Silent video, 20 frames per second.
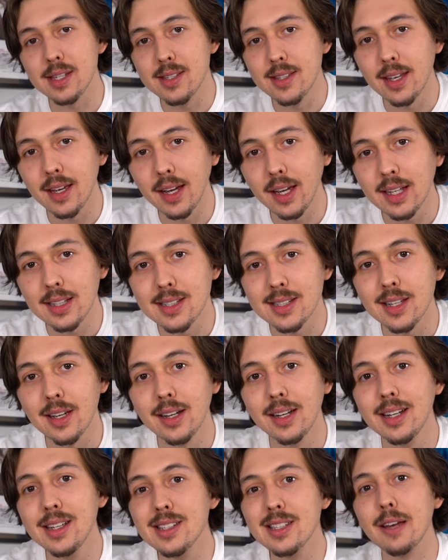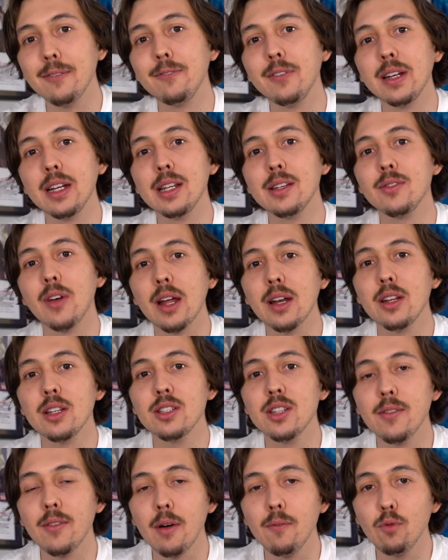astérisque, les, les vallées
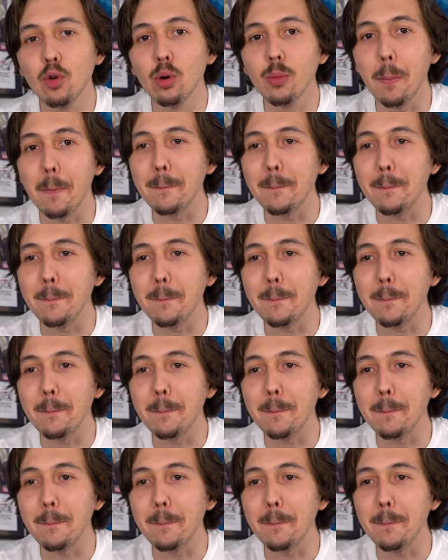d'Yavabo.